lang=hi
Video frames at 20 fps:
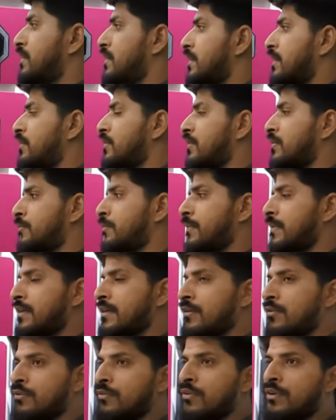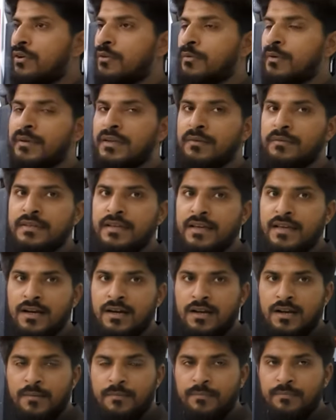सकते हैं इसमें डुअल आउटपुट मतलब ये कि
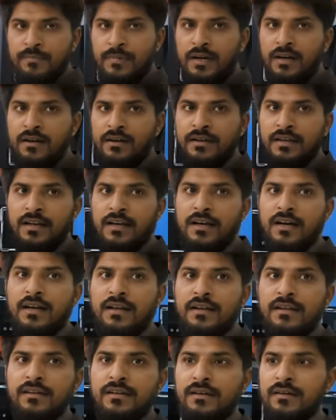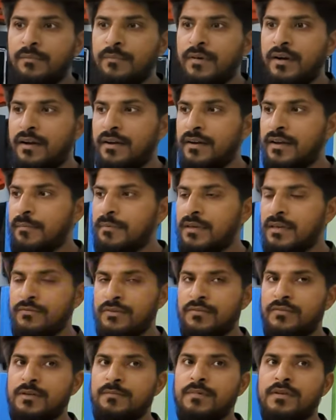अगर आप बैटरी लगा रहे हैं बैटरी आपकी
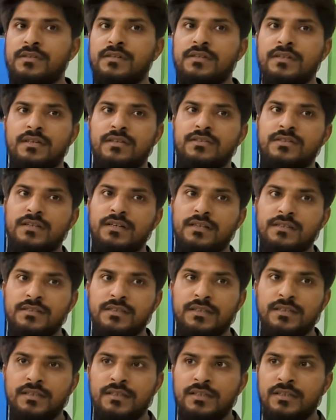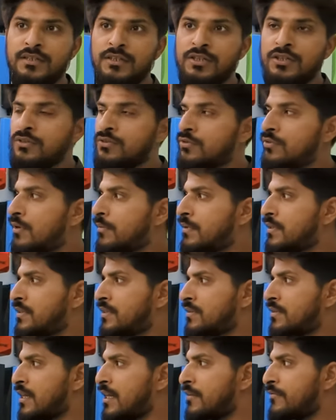फिफ्टी परसेंट जैसे चार्ज है तो आपका
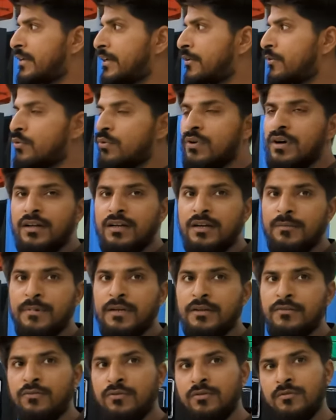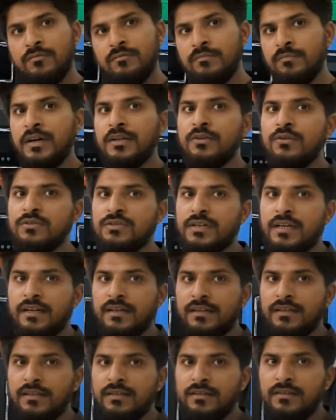जैसे हैवी लोड होगा ना फिर वो बंद हो
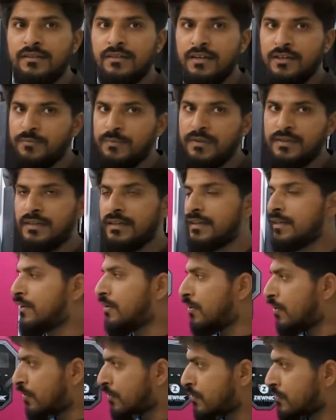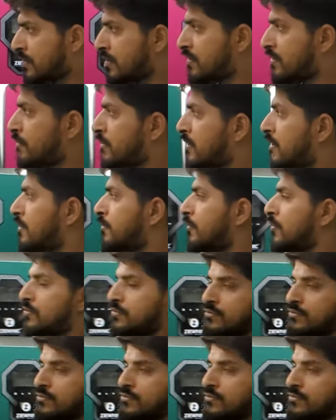जाएगा इसमें ये ऑटो सिस्टम्स के अंदर